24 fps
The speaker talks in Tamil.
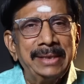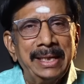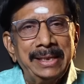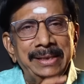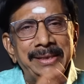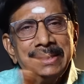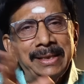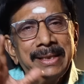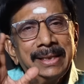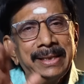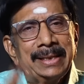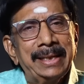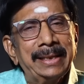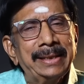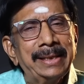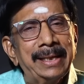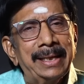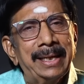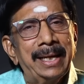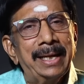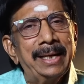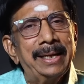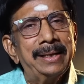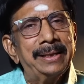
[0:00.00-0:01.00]
ஜெய்சங்கர் எந்த
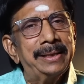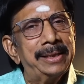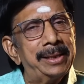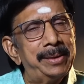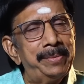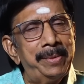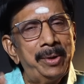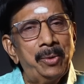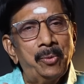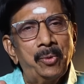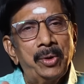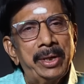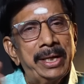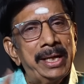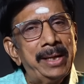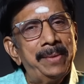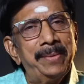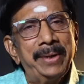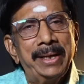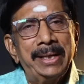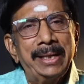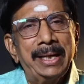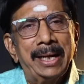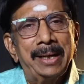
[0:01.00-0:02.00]
காலகட்டத்திலயுமே ஒரே
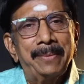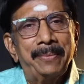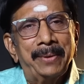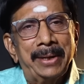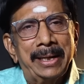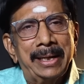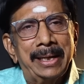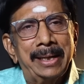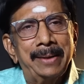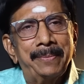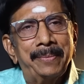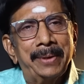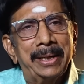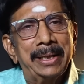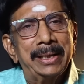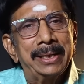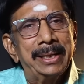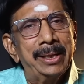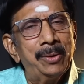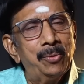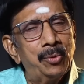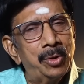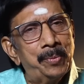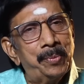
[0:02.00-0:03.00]
மாதிரியான படங்களை
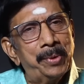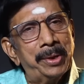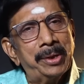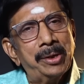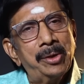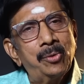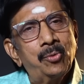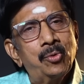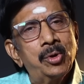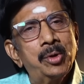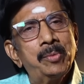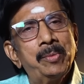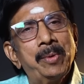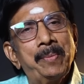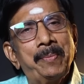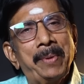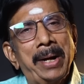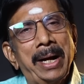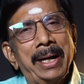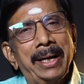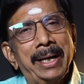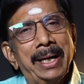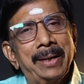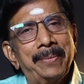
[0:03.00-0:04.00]
பண்ணதில்ல ஒரு பக்கம் குடும்ப
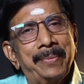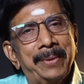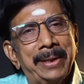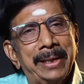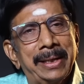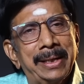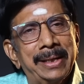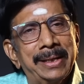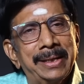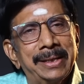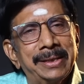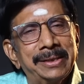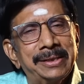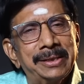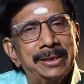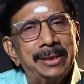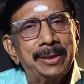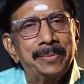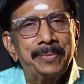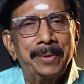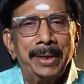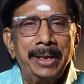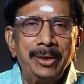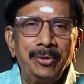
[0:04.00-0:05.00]
பாங்கான படங்களை நடிச்சிட்டு
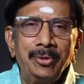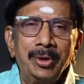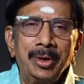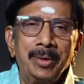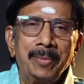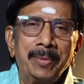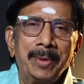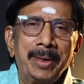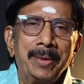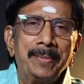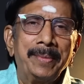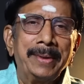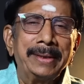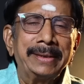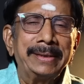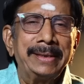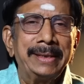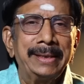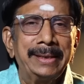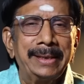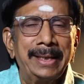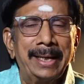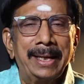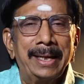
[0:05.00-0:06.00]
இருப்பார் இன்னொரு பக்கம்
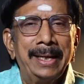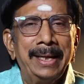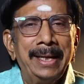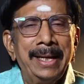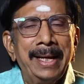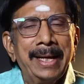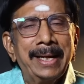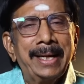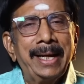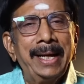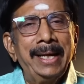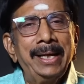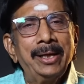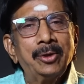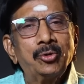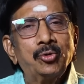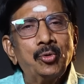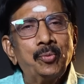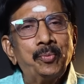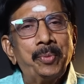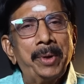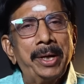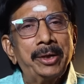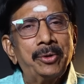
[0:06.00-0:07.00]
பாத்தீங்கன்னா கையில
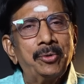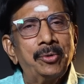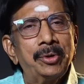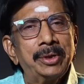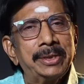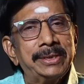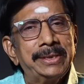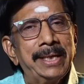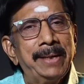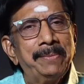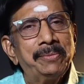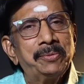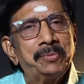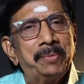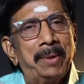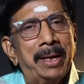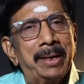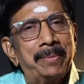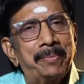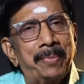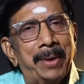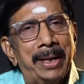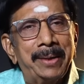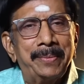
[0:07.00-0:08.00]
துப்பாக்கி கொண்டு ஜேம்ஸ்
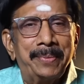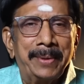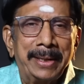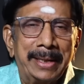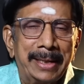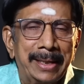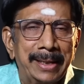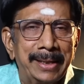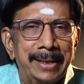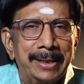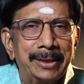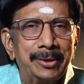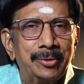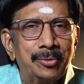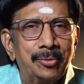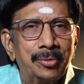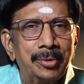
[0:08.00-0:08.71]
பாண்ட் பாணி படங்களை நடித்துக்